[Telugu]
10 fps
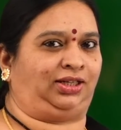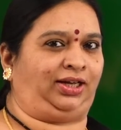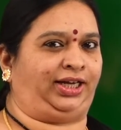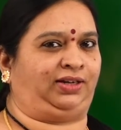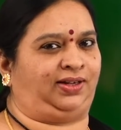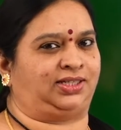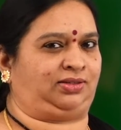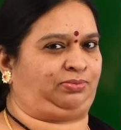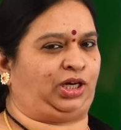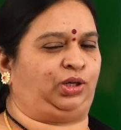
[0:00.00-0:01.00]
కదా
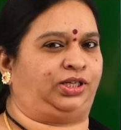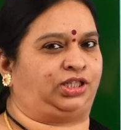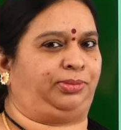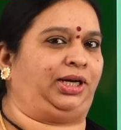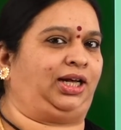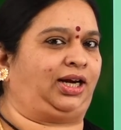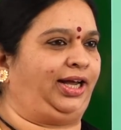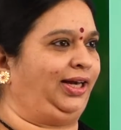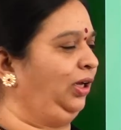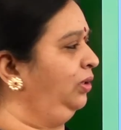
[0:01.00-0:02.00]
ఏకవచనం బహువచనం ఎలా
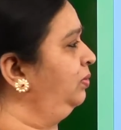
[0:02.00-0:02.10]
రాయాలా